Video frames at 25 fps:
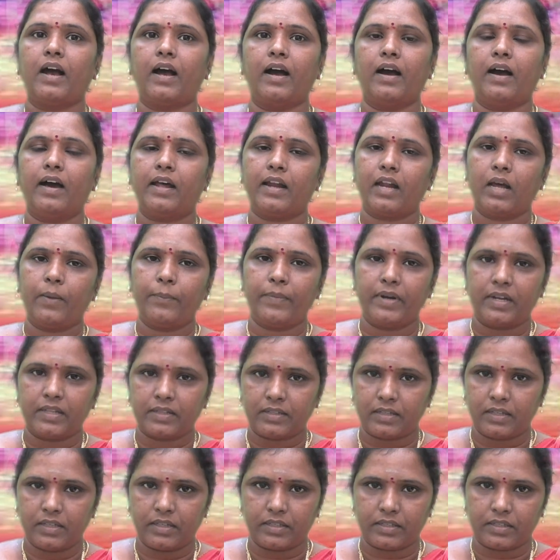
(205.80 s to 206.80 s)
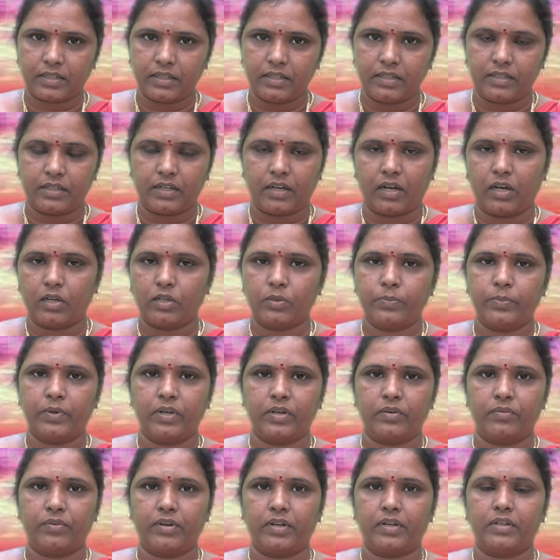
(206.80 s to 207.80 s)
ஆறாம் இடத்துல இருக்க ராகு
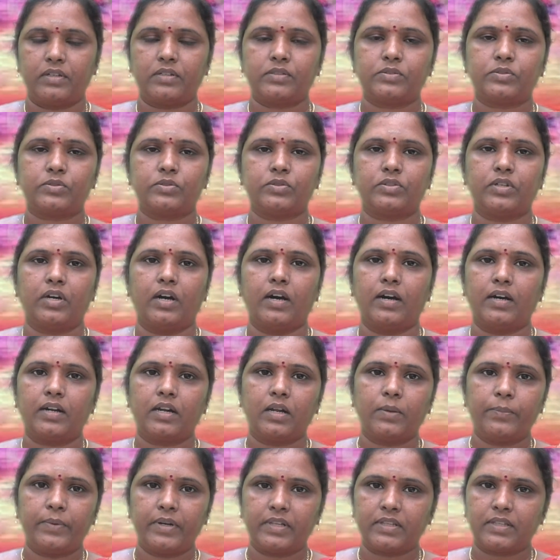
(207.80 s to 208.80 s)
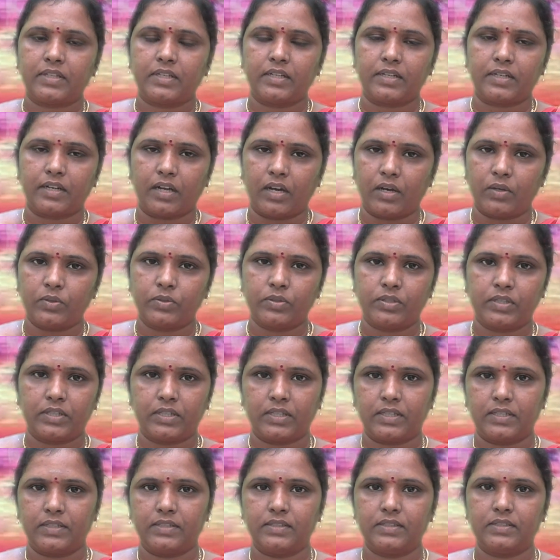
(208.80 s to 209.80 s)
பகவான் ஸோ ஆறாம் இடத்துல ராகு
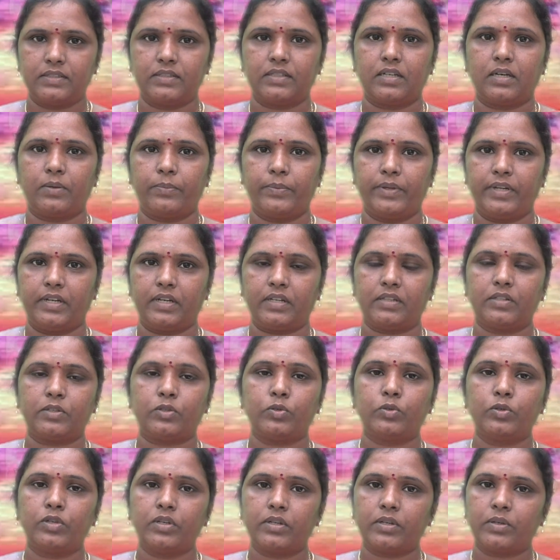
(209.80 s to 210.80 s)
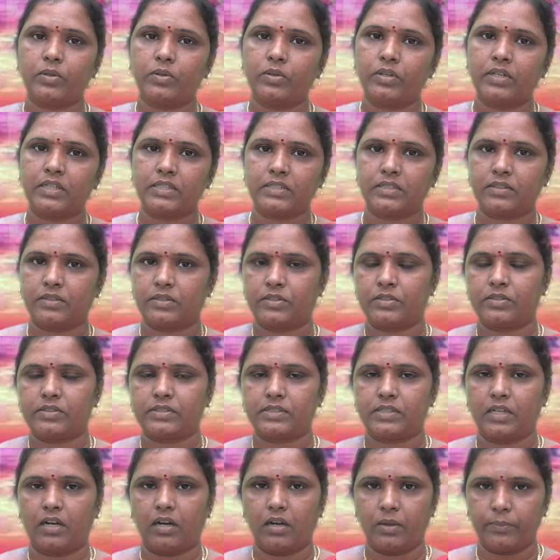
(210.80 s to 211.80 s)
இருக்கிறது அப்படின்றது ருணரோக
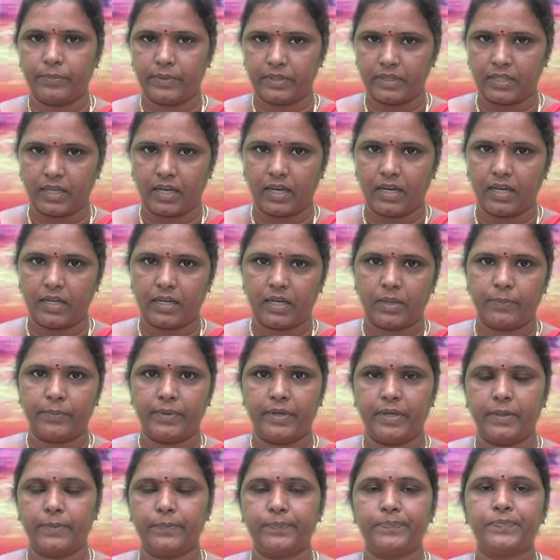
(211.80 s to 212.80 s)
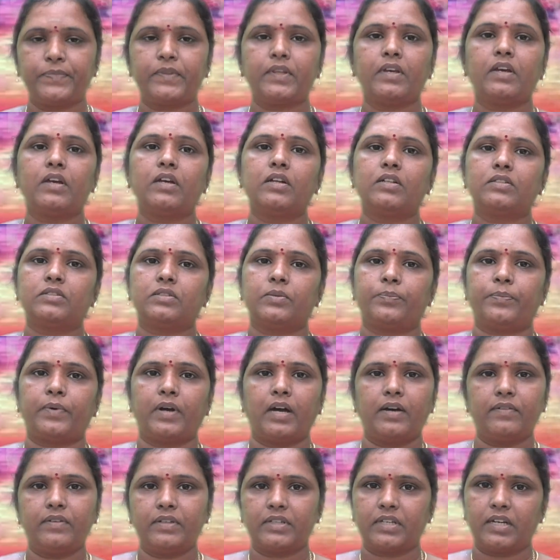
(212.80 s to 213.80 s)
சத்ருஸ்தானம் இந்த ஆறாம் இடம் ஸோ
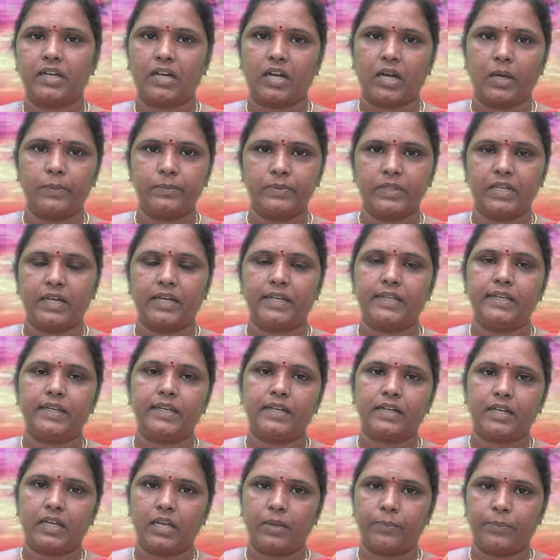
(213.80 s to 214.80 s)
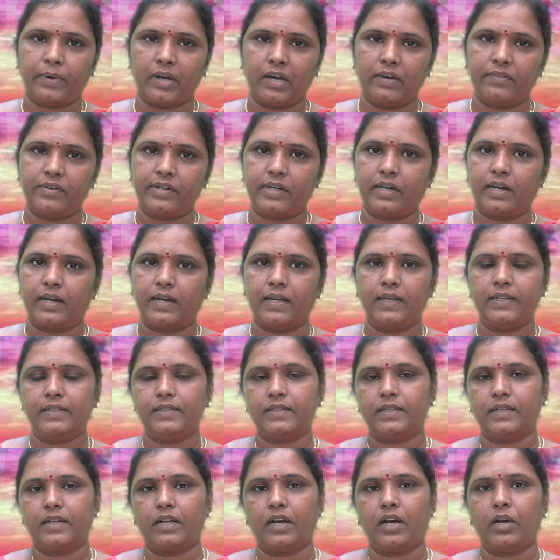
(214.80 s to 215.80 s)
பா பாவகிரகம் தான் இயற்கை பாவரான
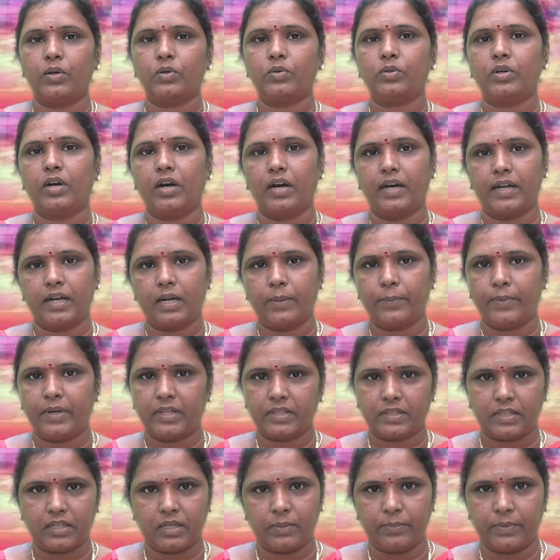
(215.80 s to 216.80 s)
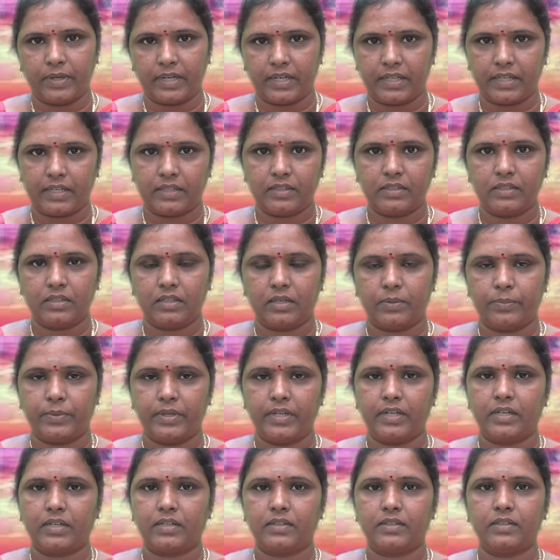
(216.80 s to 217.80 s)
இந்த ராகு ஆறாம் இடத்துல மறையிறது
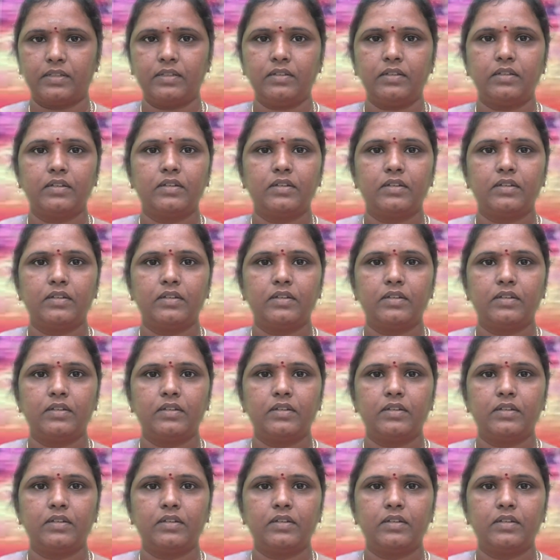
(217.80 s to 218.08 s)
அப்படின்றது